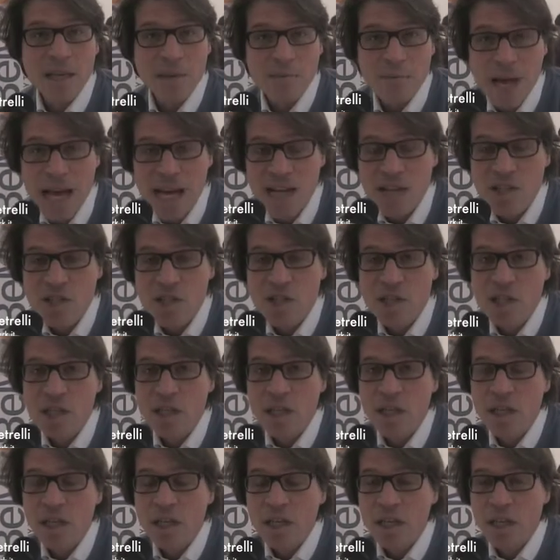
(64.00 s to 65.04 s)
e
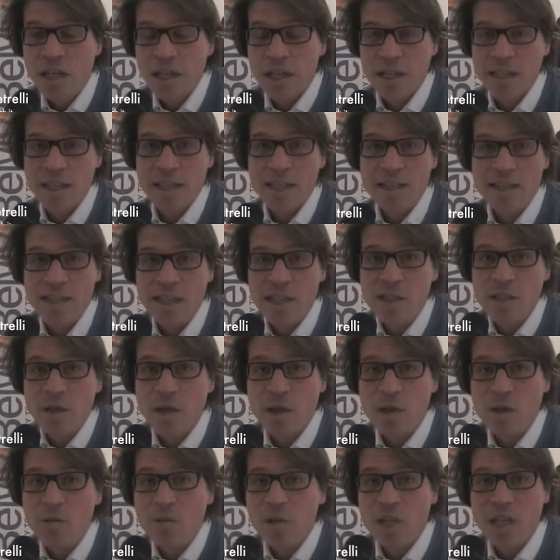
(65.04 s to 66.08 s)
immagini eh, dal
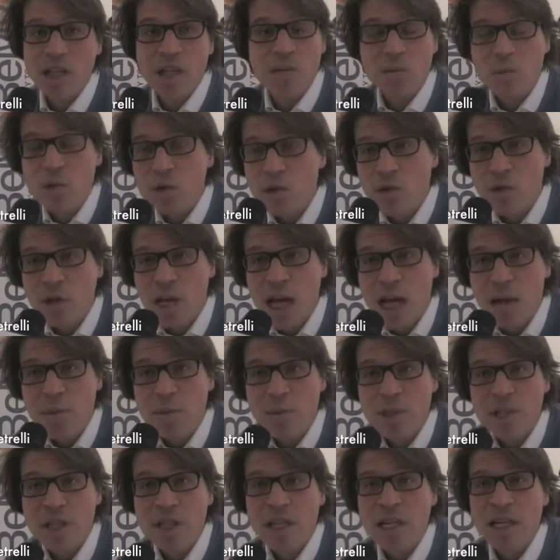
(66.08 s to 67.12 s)
territorio in maniera molto
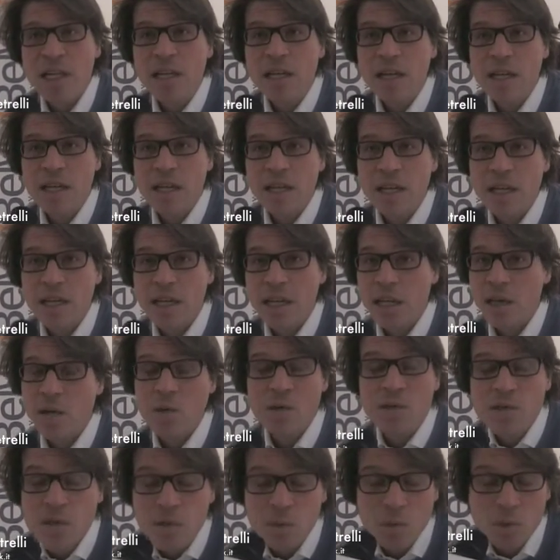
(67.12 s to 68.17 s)
rapida e a
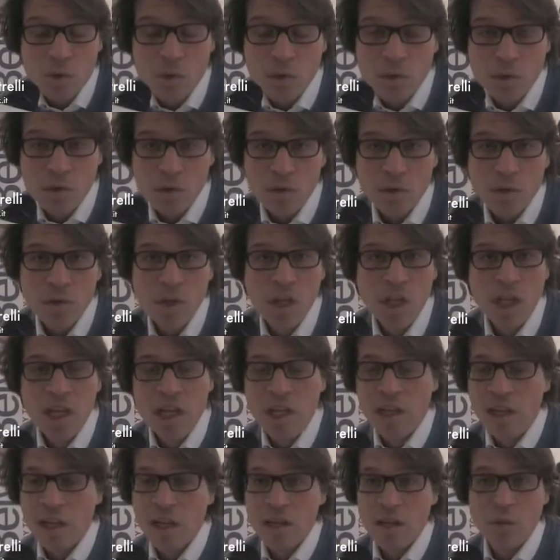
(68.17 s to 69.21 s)
costi molto,
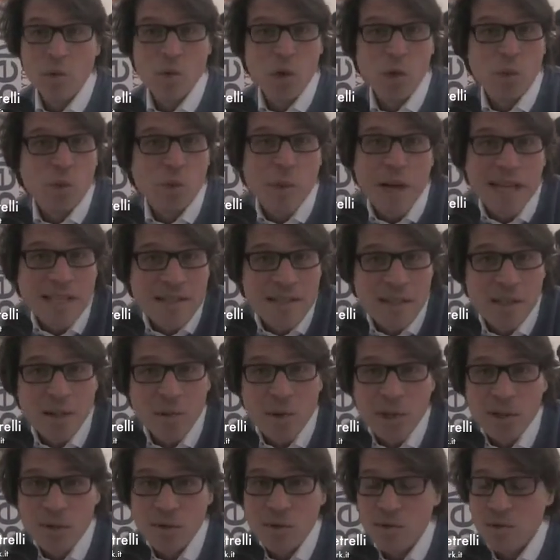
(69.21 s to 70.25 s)
eh, molto molto più bassi di
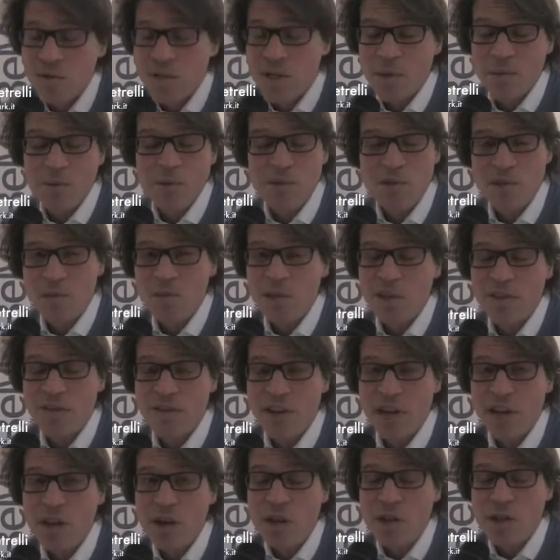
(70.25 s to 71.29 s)
quanto non sia possibile
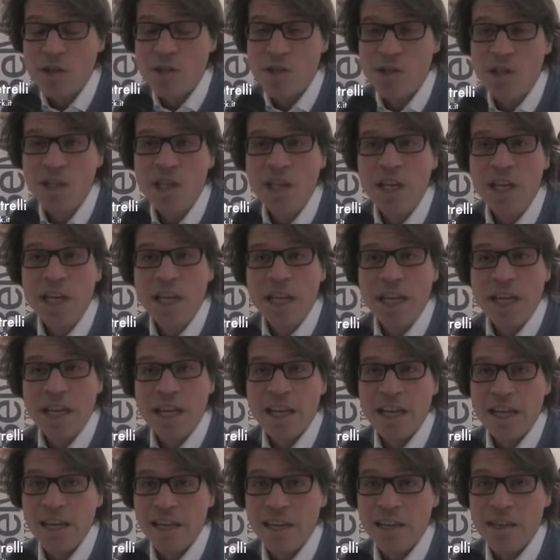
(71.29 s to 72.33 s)
fare oggi
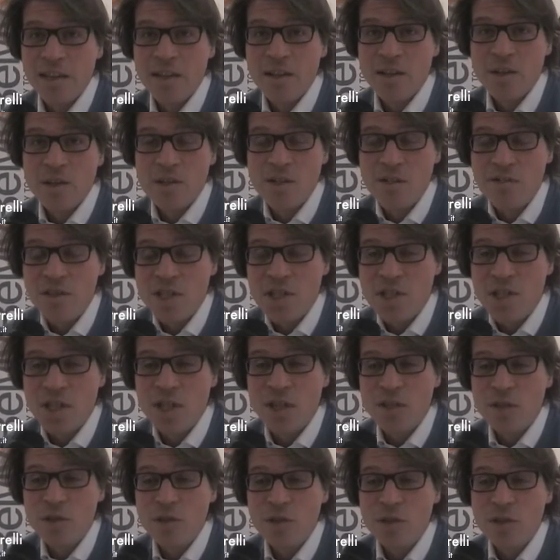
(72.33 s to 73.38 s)
e così
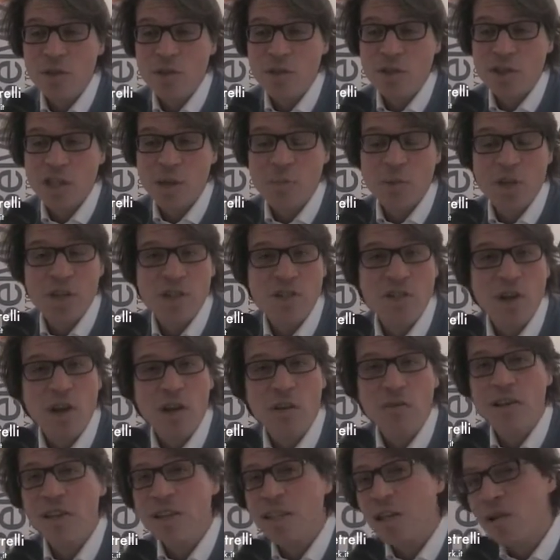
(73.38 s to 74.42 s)
facendo riusciamo a
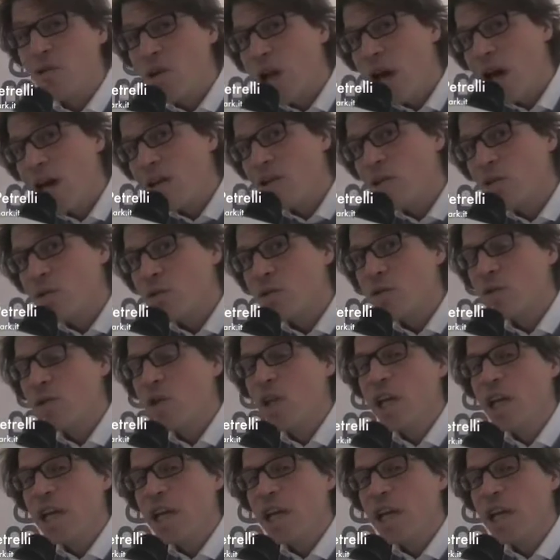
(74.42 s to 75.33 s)
risolvere da un lato